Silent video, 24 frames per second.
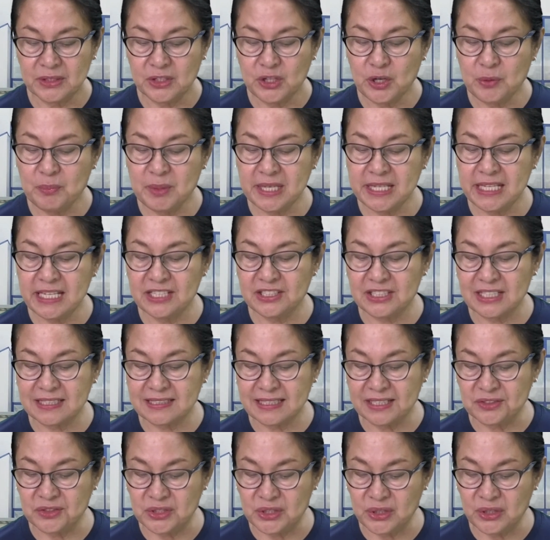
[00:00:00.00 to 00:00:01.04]
humingi siya
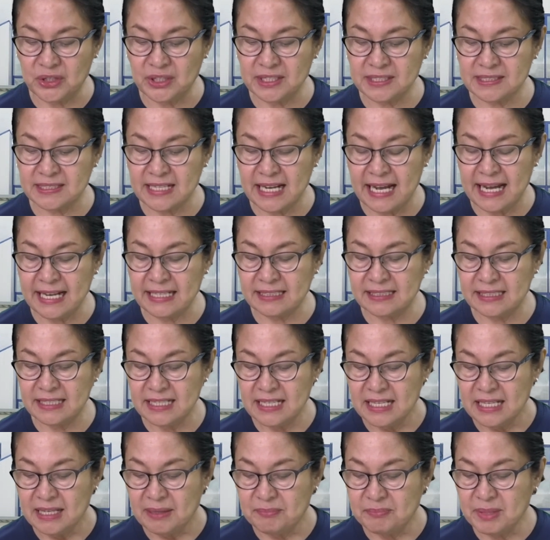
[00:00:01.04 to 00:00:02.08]
sa Diyos at
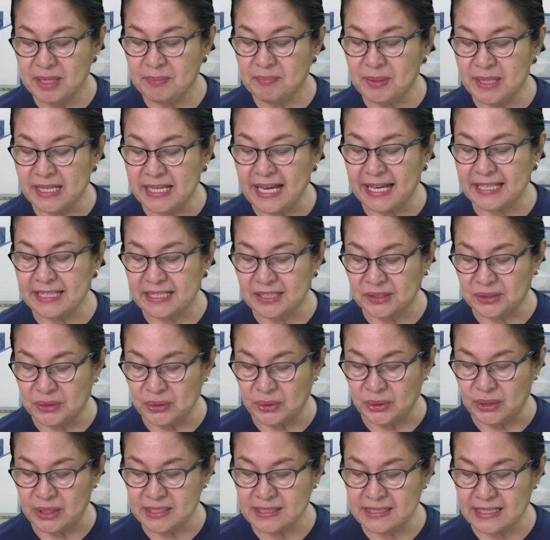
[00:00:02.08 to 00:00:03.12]
bibigay
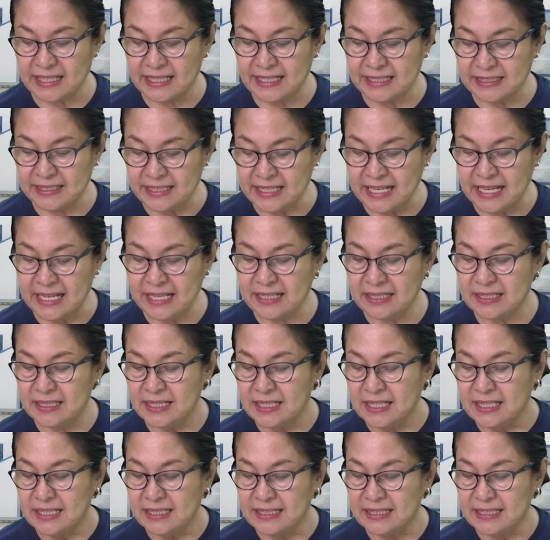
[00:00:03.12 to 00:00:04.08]
ito sa kanya